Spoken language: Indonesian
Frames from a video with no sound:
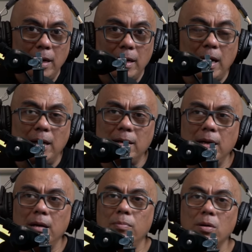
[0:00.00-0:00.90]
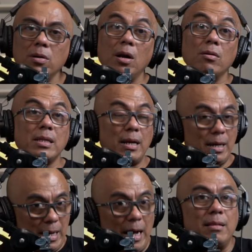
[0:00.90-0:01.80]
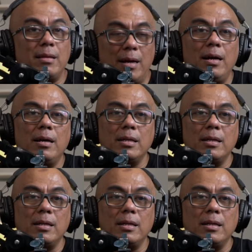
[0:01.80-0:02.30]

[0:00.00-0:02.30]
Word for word: Nah, Bro, kalau kita lihat ya,